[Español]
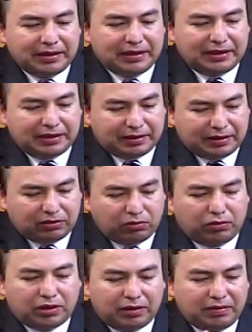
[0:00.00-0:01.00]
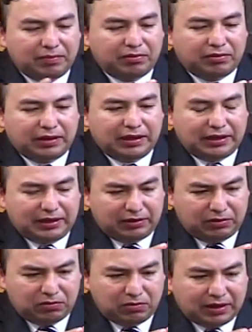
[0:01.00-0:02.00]
este, todos sabemos
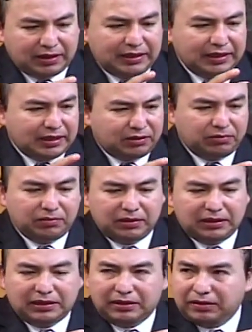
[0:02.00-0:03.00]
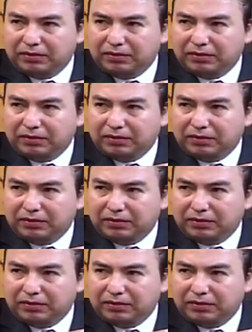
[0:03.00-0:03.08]
que un candidato eh,